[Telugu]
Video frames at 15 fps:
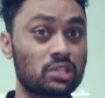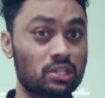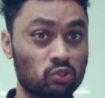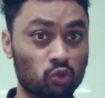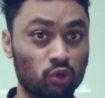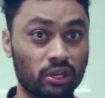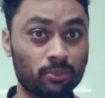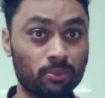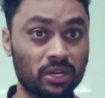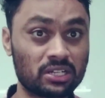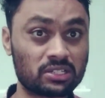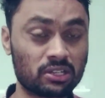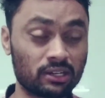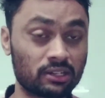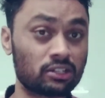చేస్తూ
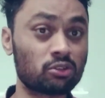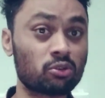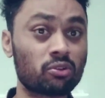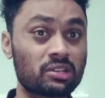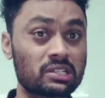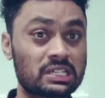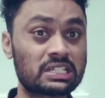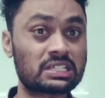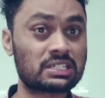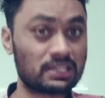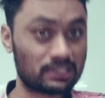ఇండిపెండెంట్ సర్కిట్లో రెజ్లింగ్